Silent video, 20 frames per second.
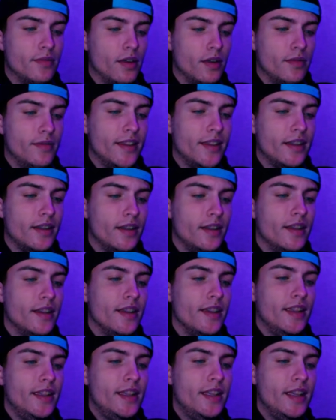volver
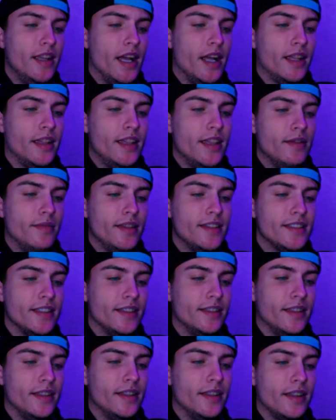y aquí ya vais a
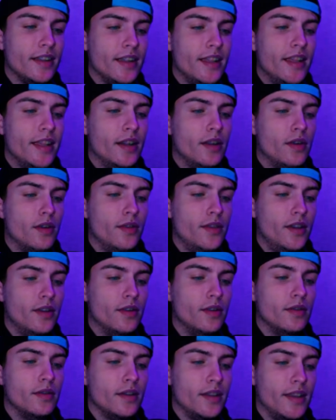tener el
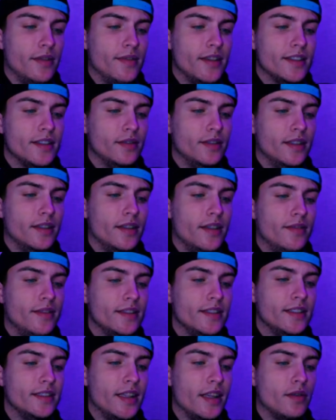código que vais a
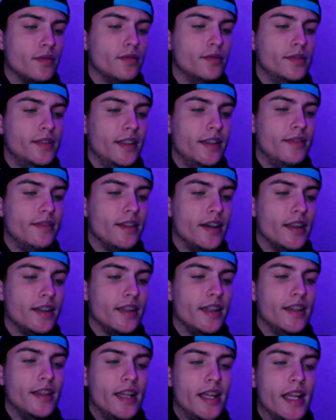necesitar utilizar
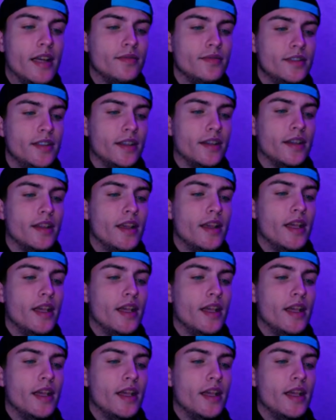en el launcher.